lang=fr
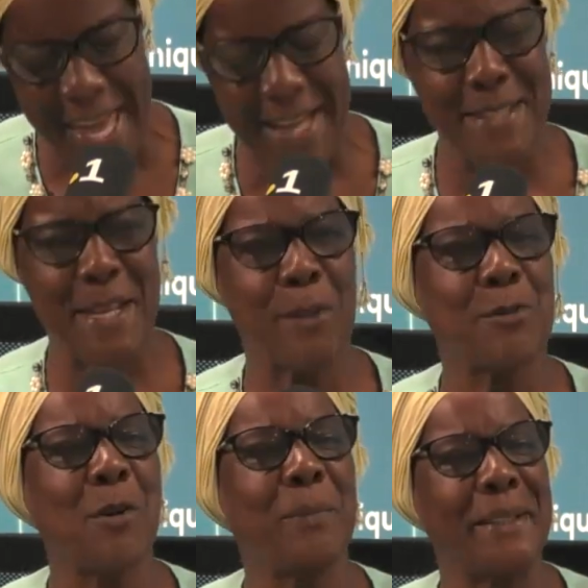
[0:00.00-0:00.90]

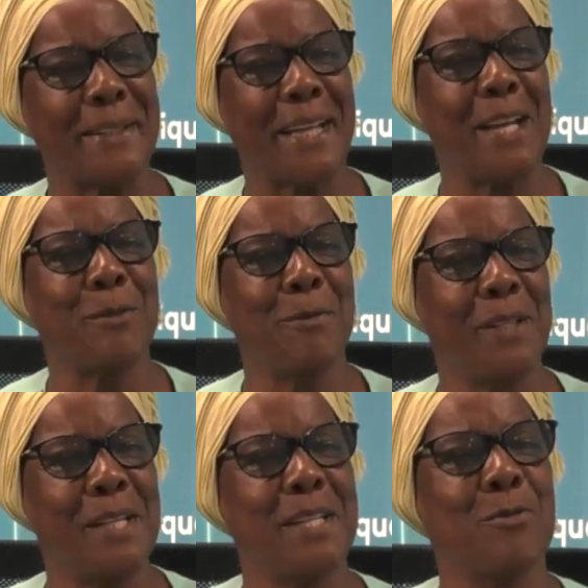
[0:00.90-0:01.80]
Exactement, qu'elle
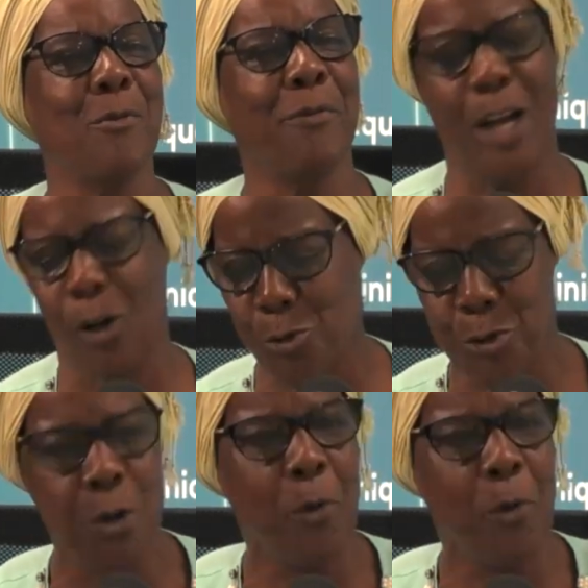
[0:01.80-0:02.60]
trouvait les ouvertures,